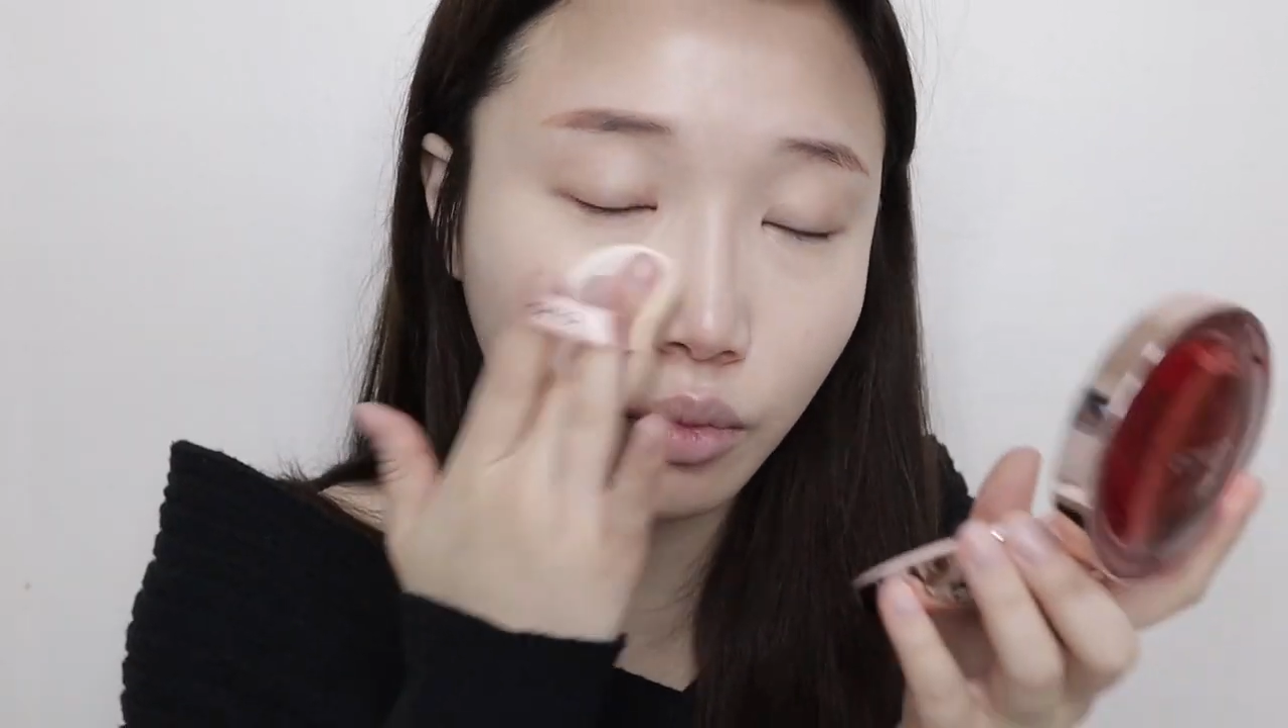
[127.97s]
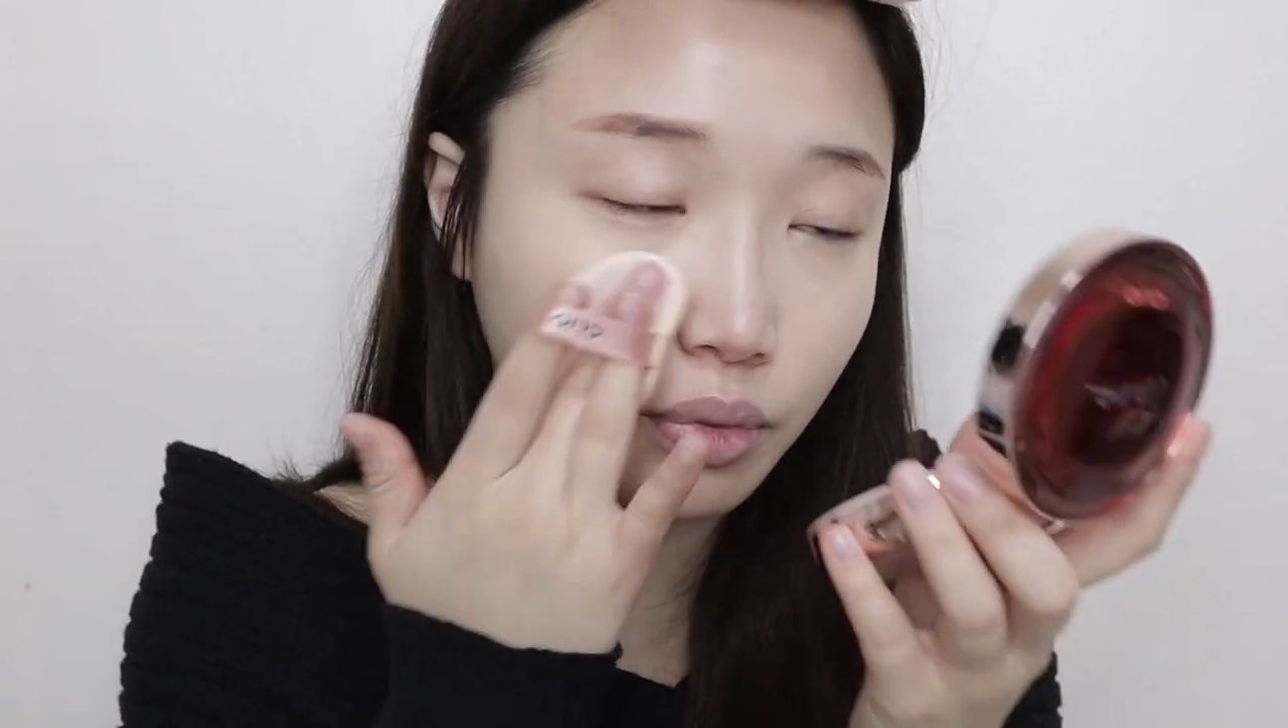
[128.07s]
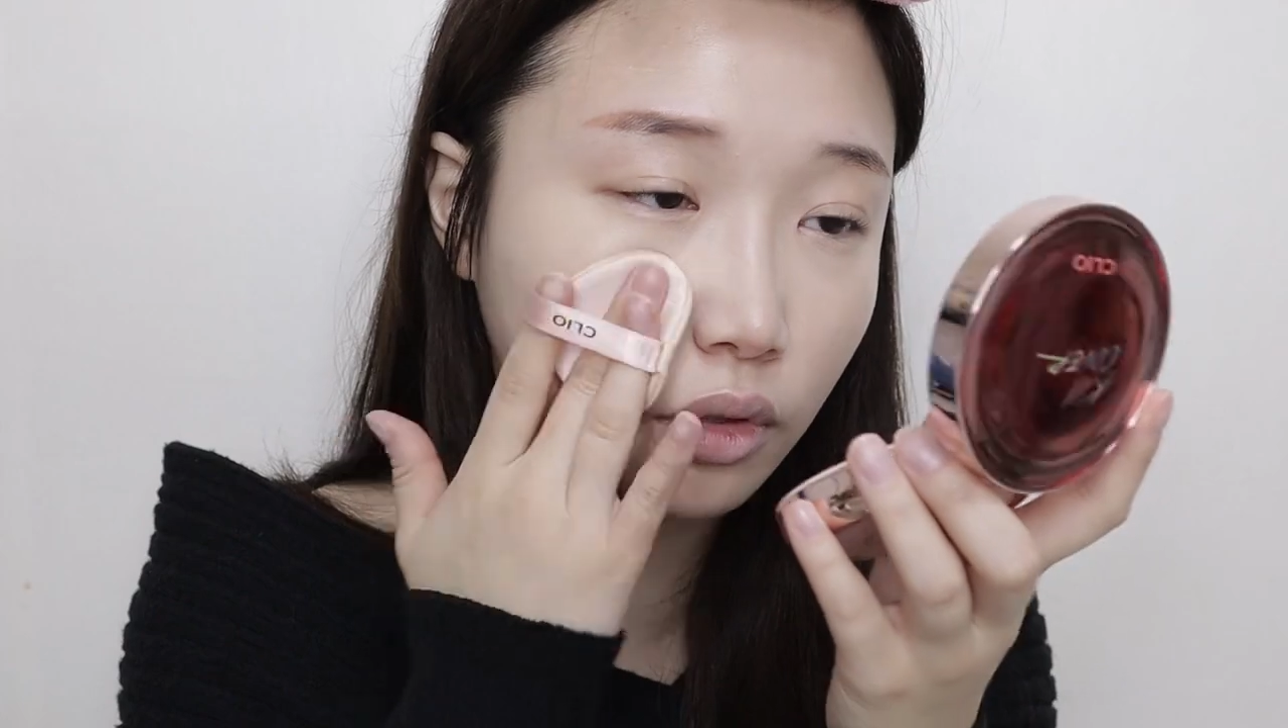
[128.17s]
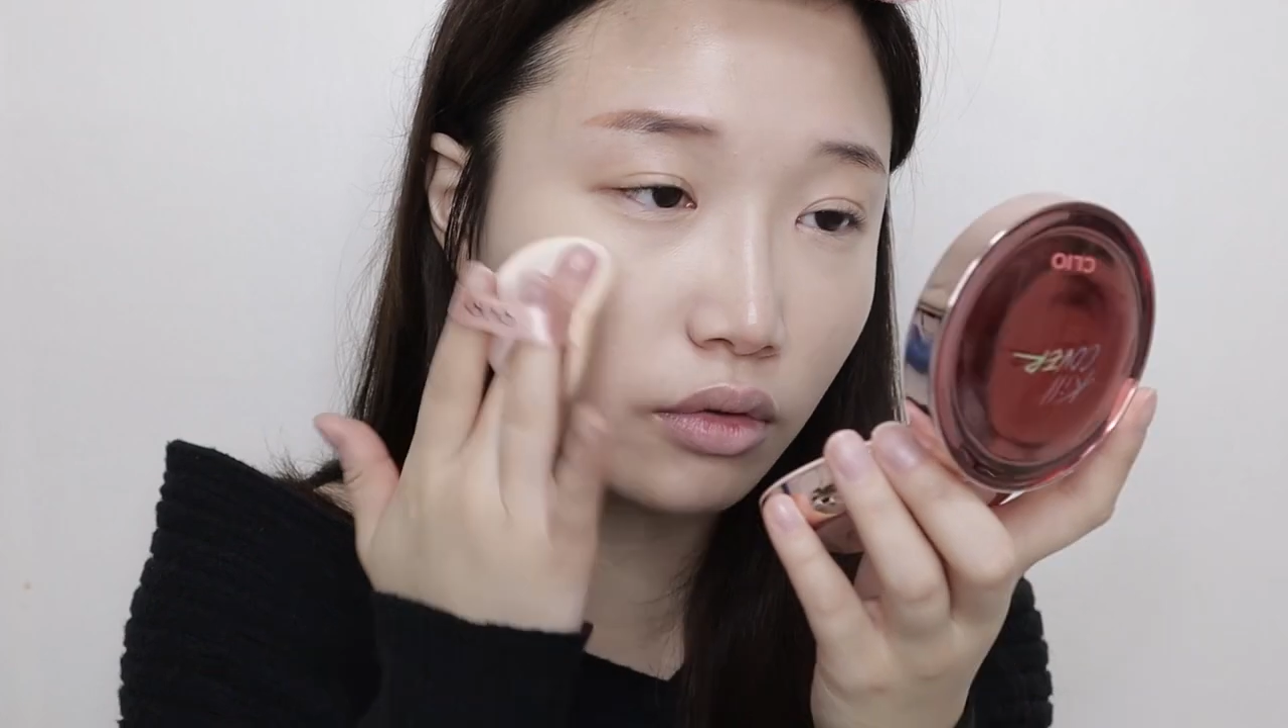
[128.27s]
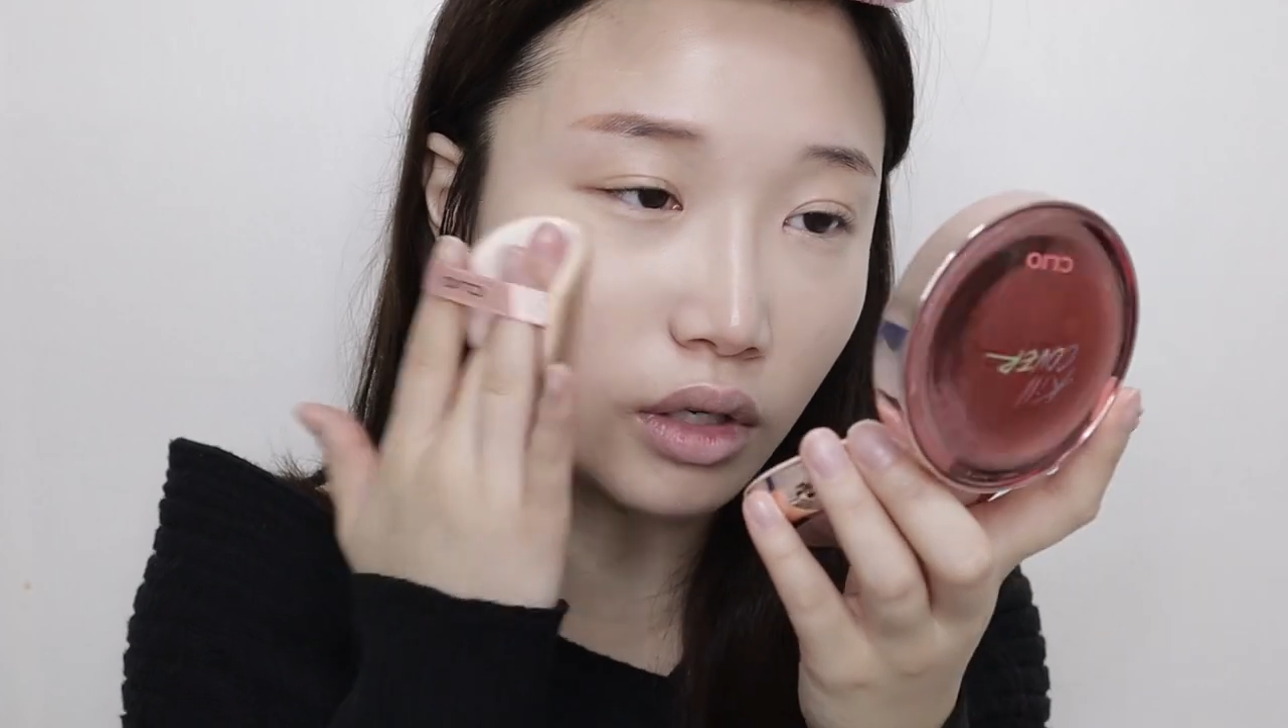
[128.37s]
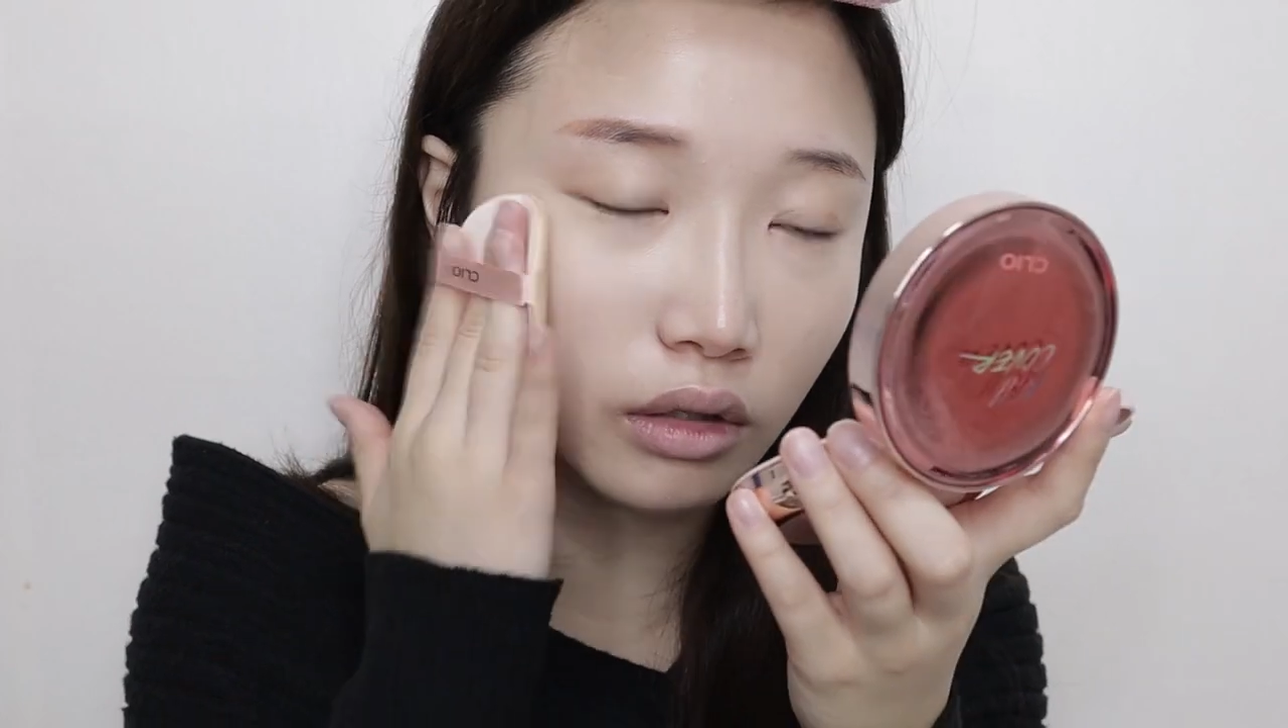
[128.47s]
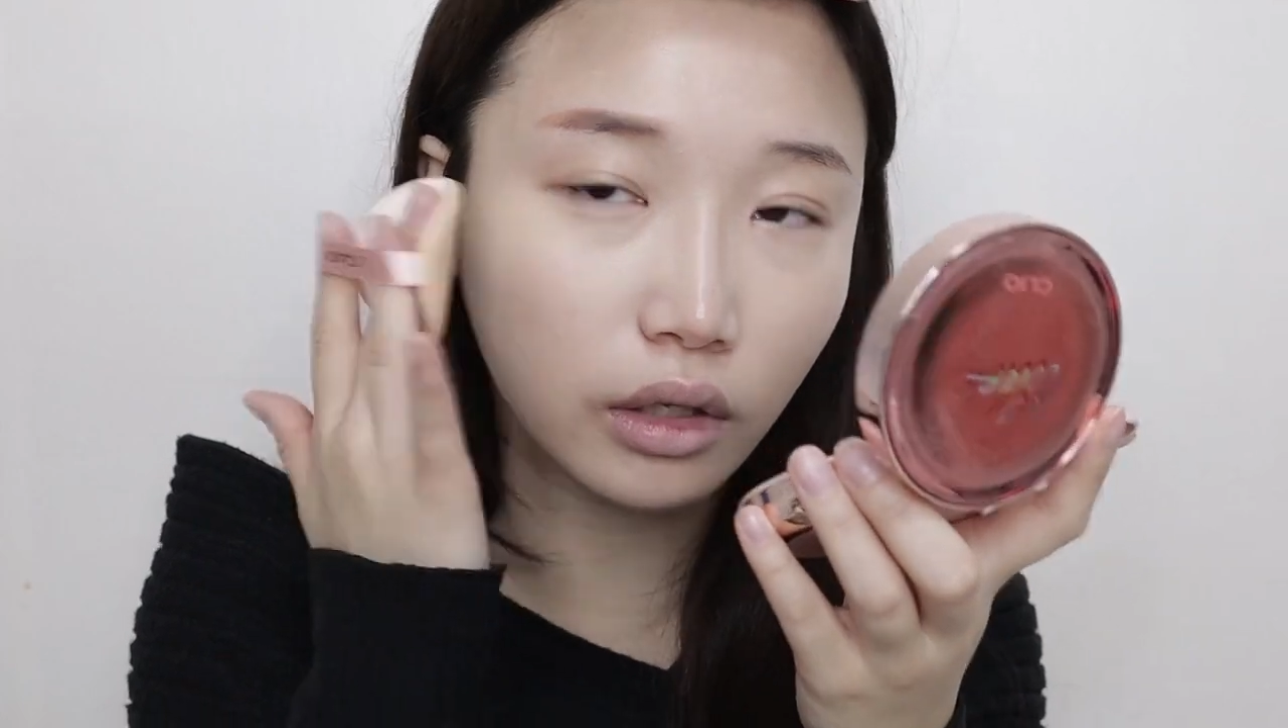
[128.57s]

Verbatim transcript: 필요할